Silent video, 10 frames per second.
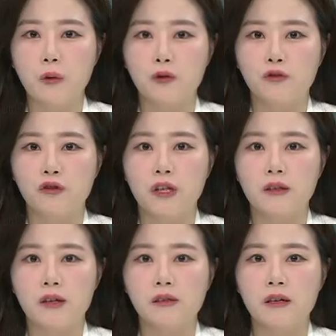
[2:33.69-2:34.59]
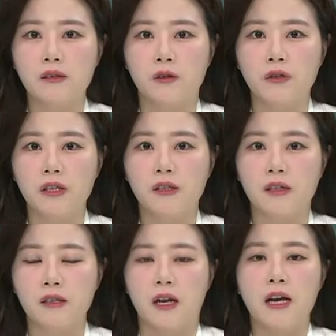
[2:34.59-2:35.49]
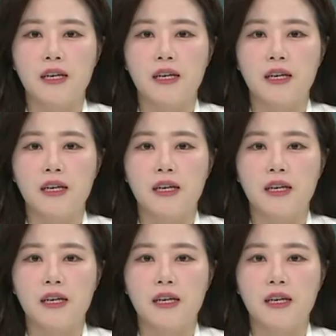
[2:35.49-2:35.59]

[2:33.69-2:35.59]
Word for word: 보유 중인 테슬라 전기차를